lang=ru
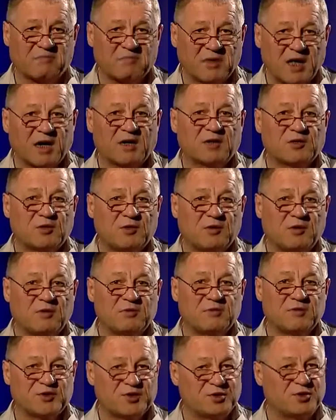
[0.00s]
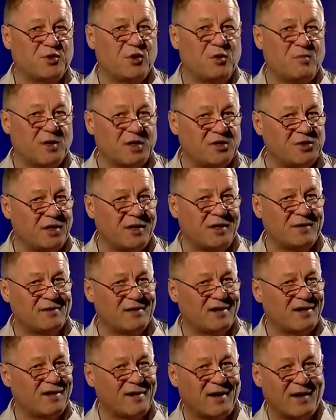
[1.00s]
так что ждем
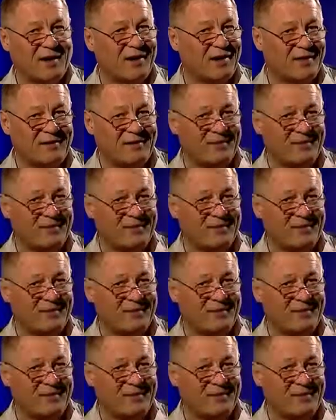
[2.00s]
очередных наград.